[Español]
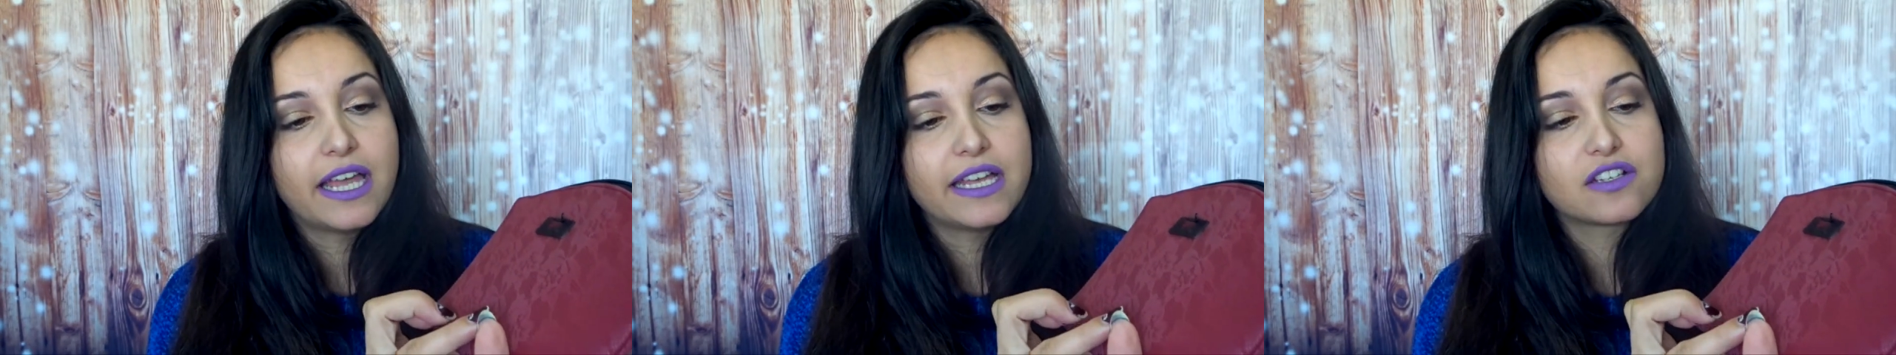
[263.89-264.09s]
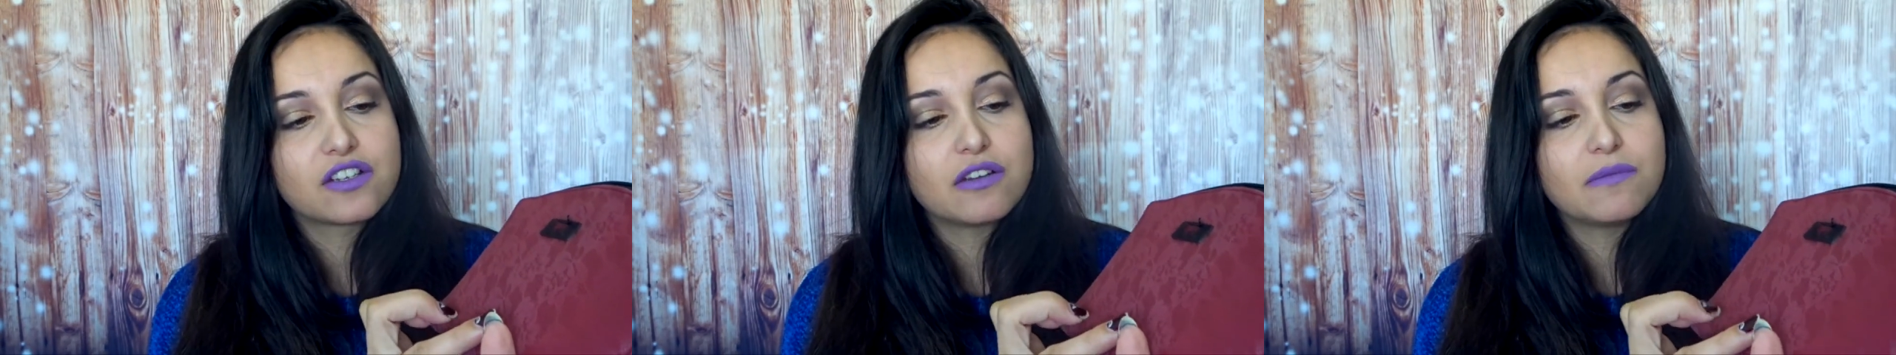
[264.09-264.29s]

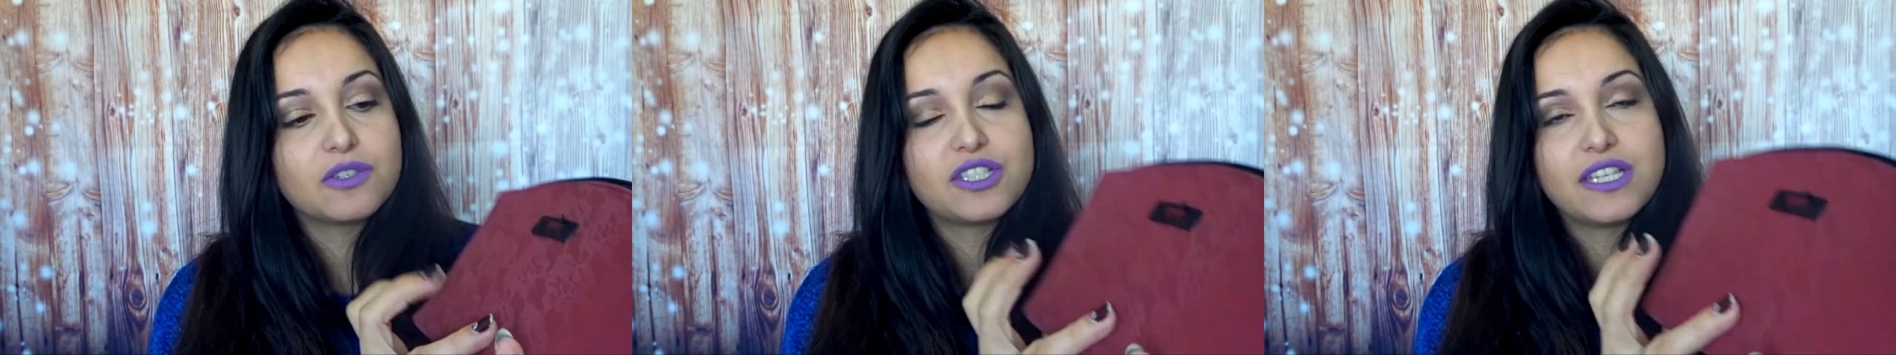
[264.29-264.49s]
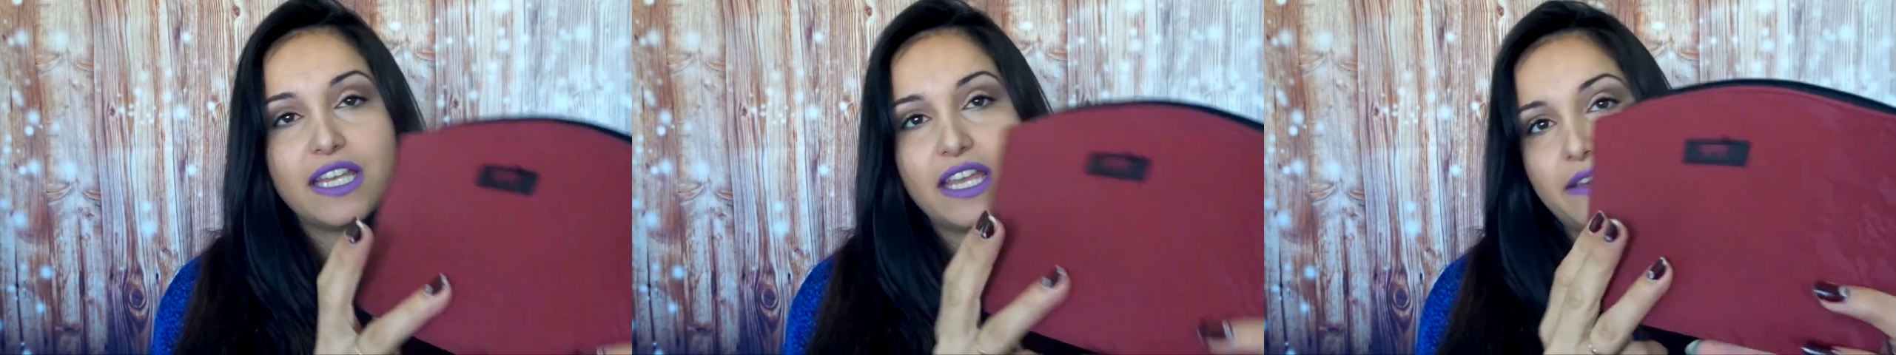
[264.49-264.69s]
Es
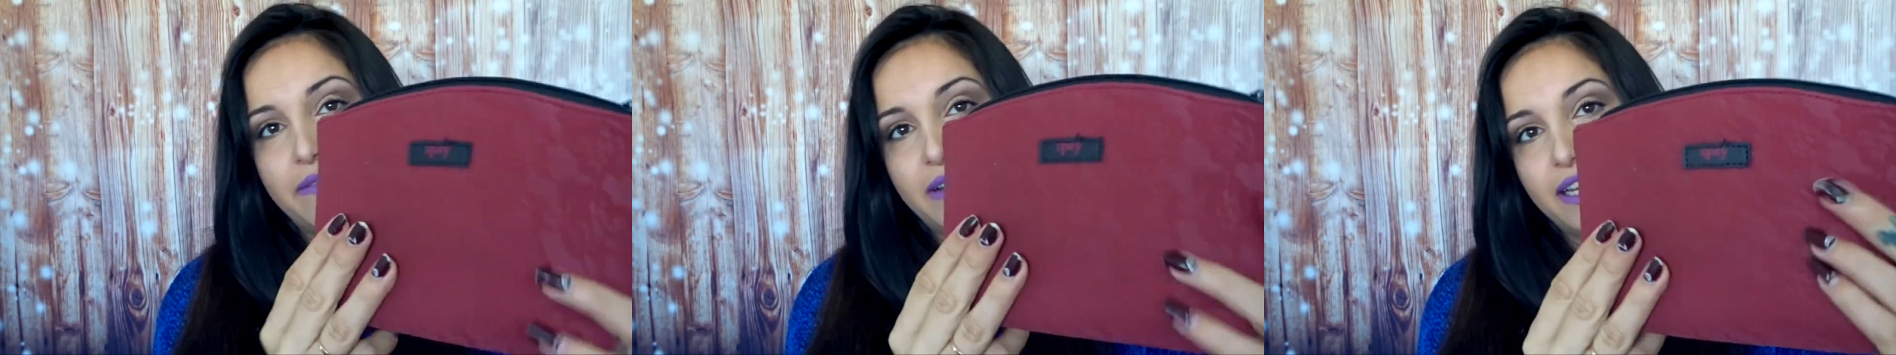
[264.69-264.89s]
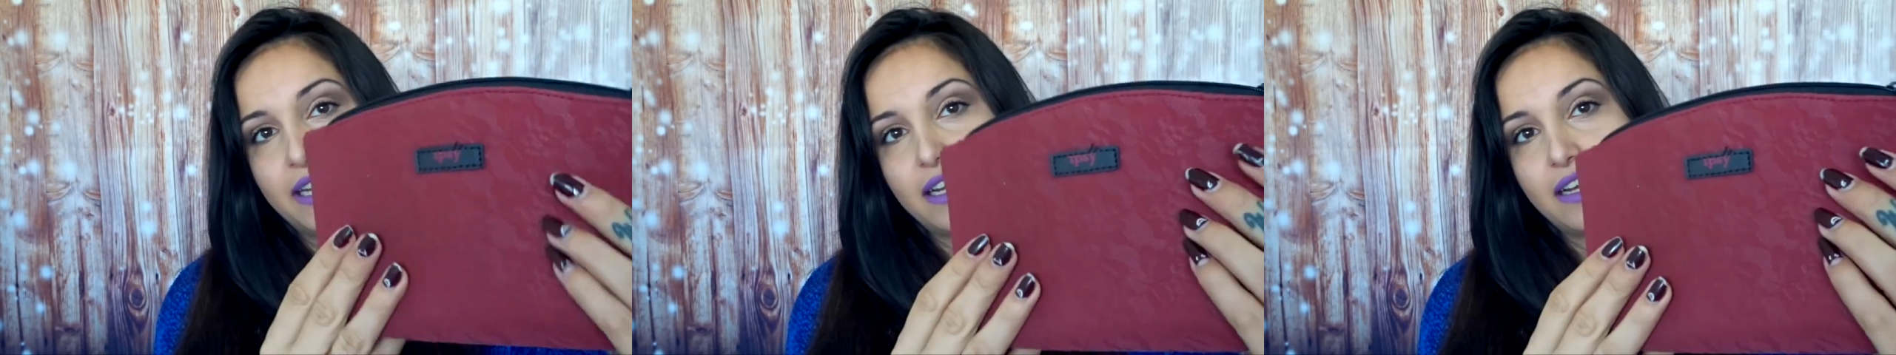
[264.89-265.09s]
como si
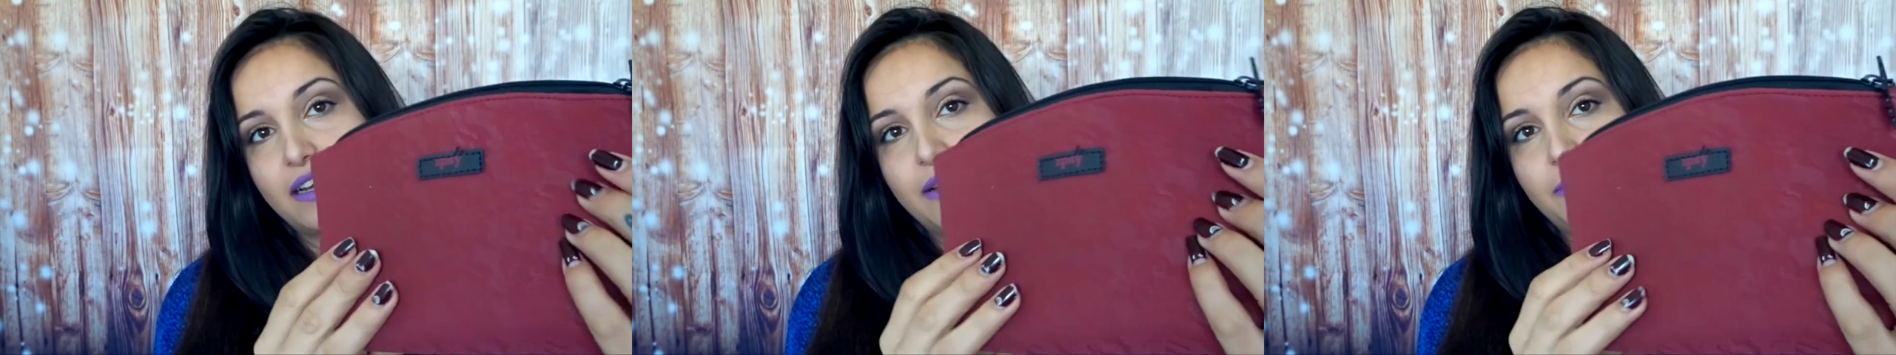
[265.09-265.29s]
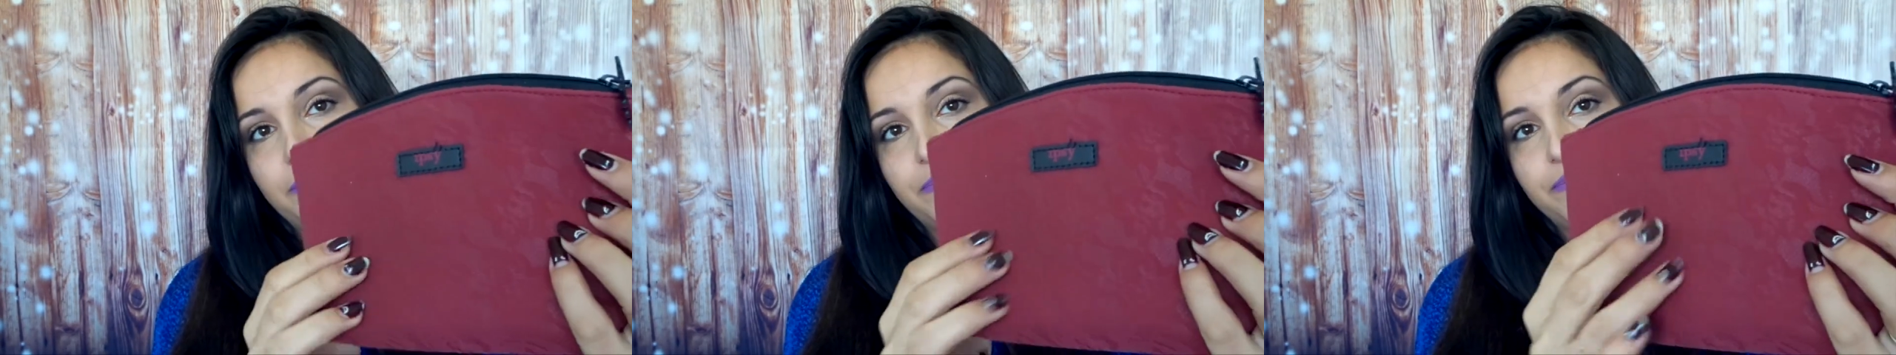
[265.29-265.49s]

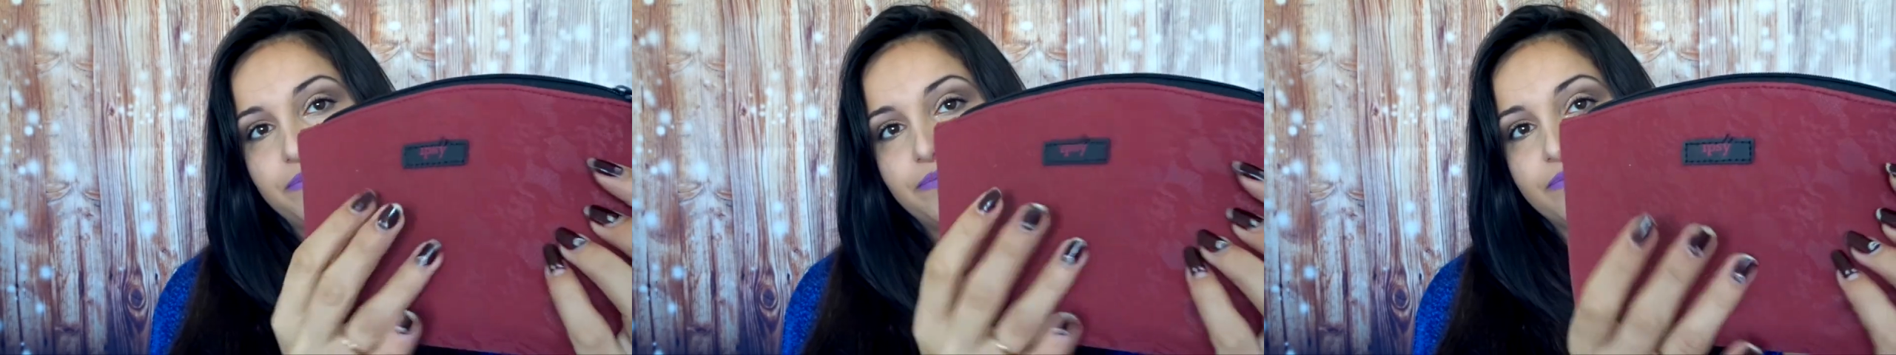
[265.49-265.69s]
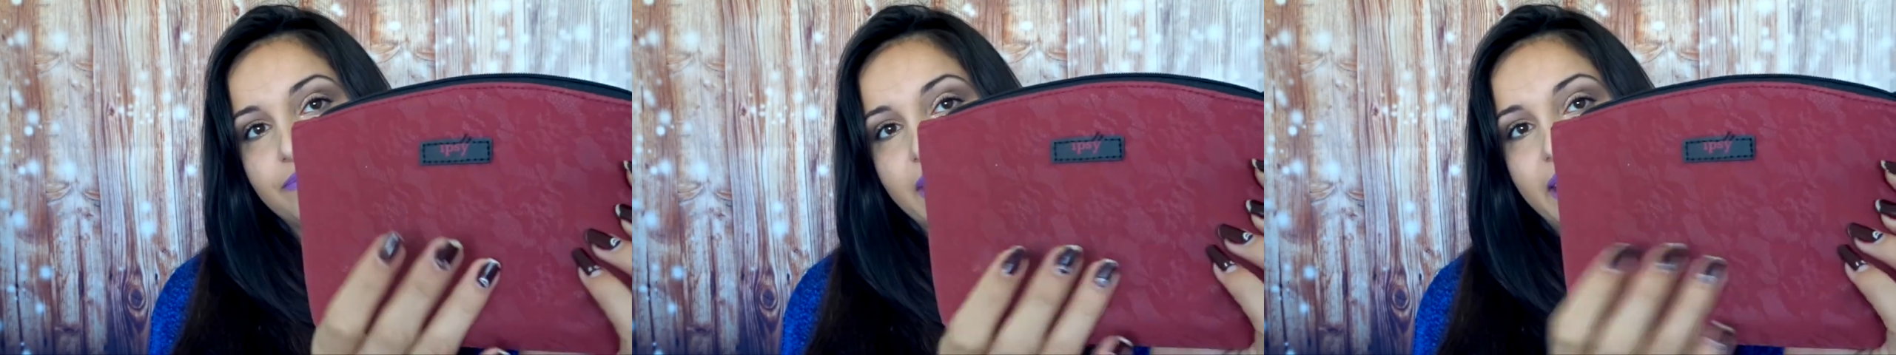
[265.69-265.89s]
llevara mm,